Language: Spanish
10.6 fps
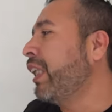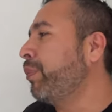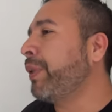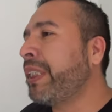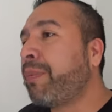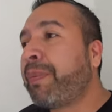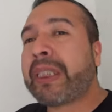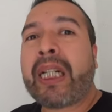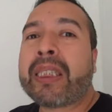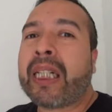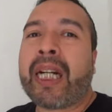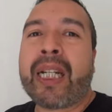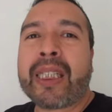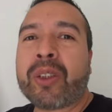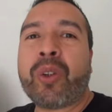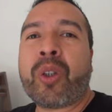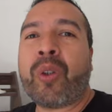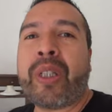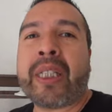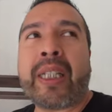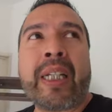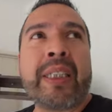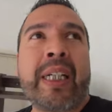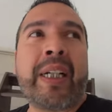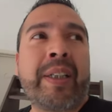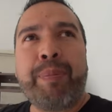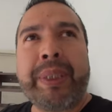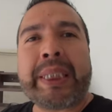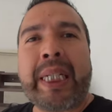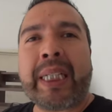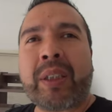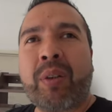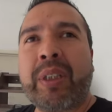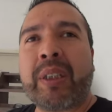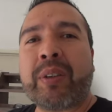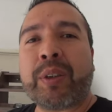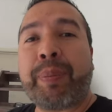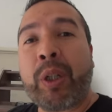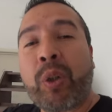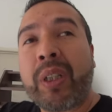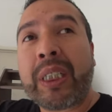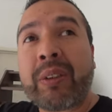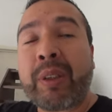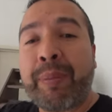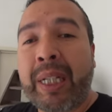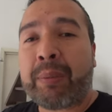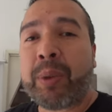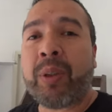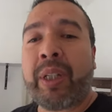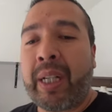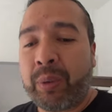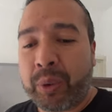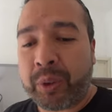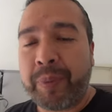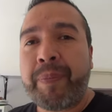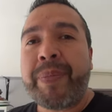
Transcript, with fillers: Y pues ya empezar a sacar esto y conectar ya mis electrónicos. Pero con esto terminamos lo de la luz.